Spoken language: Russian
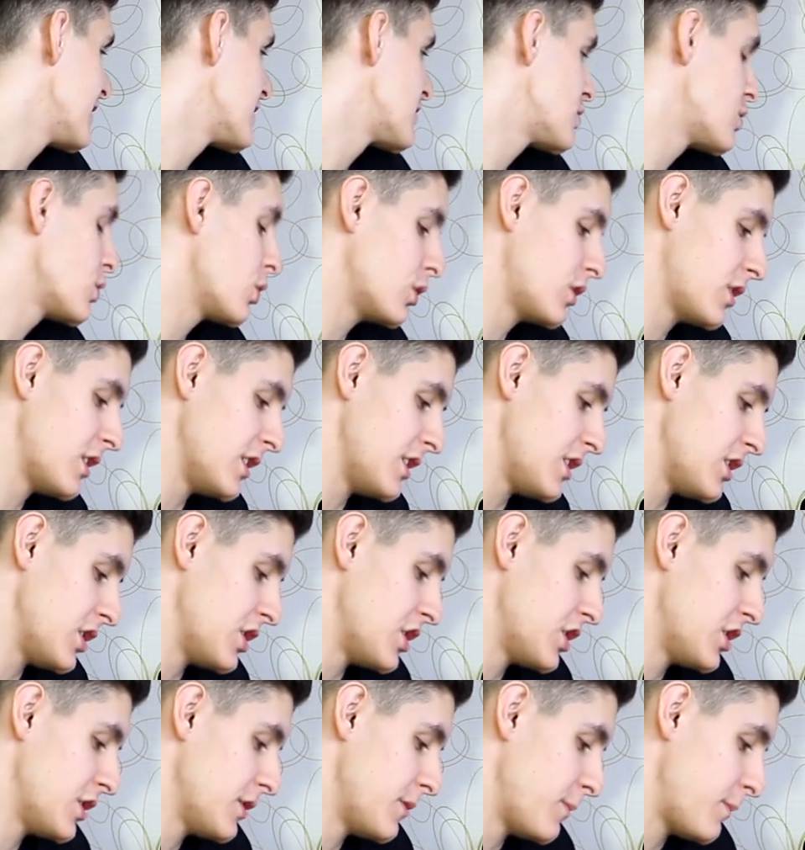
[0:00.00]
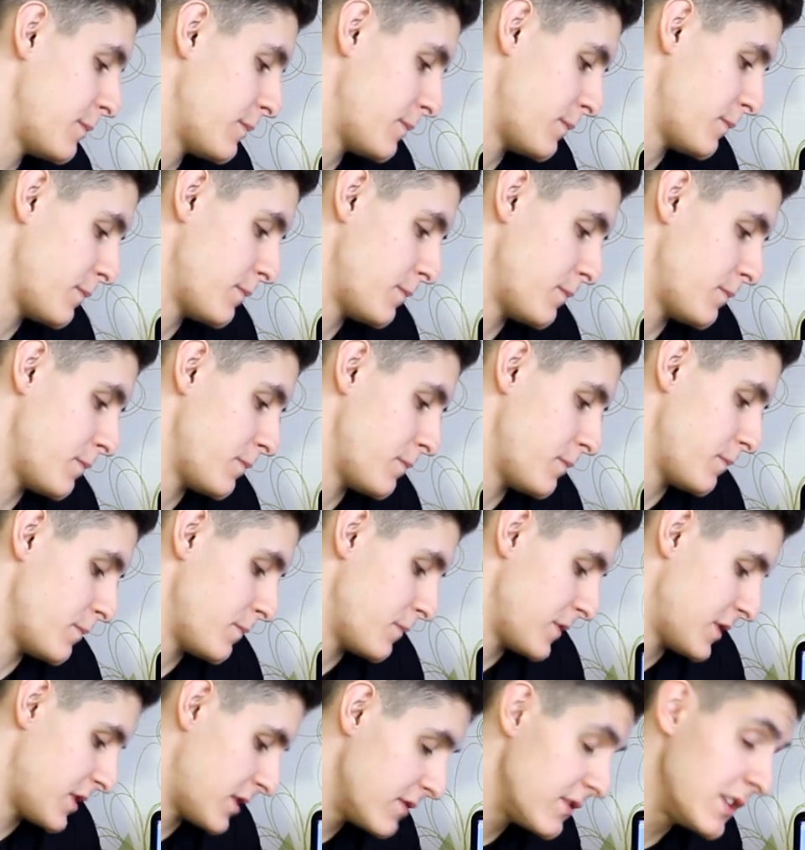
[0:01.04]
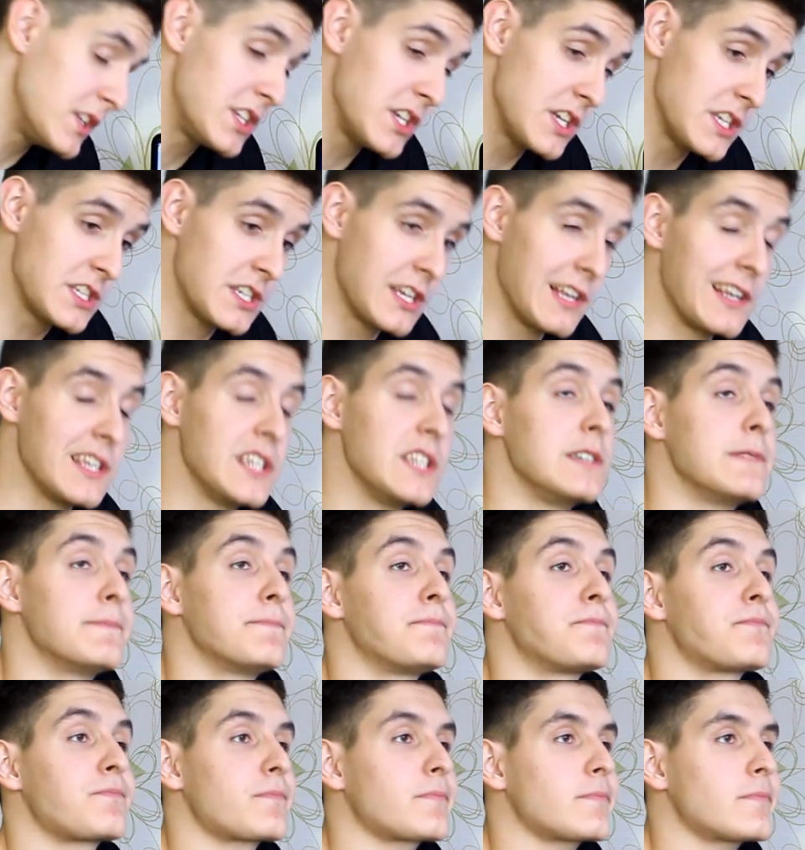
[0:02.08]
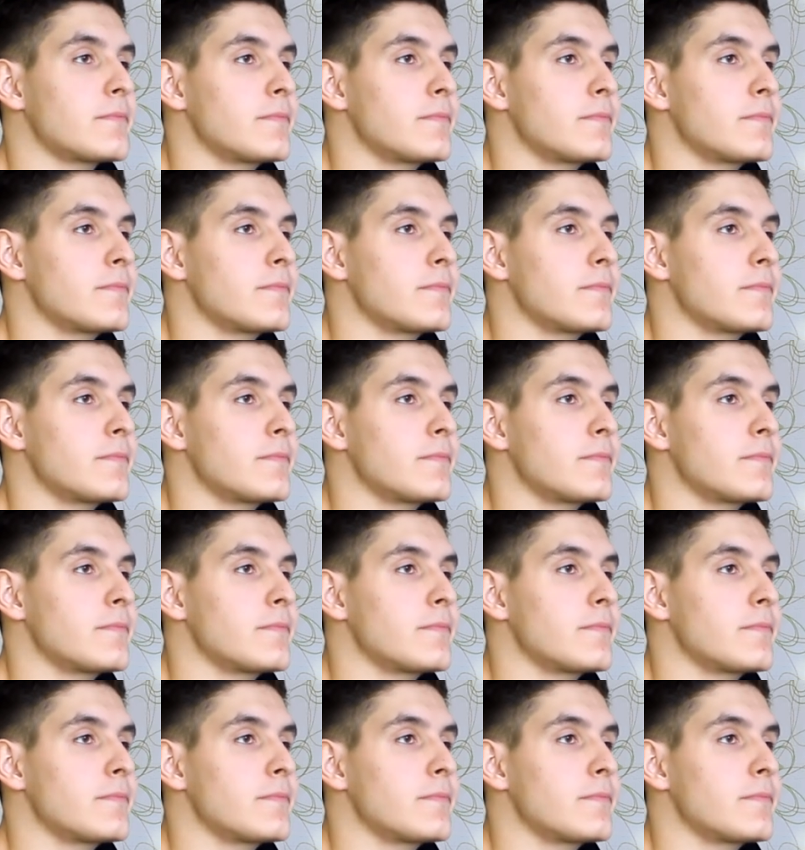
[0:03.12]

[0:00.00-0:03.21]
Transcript: 100 тысяч свидетелей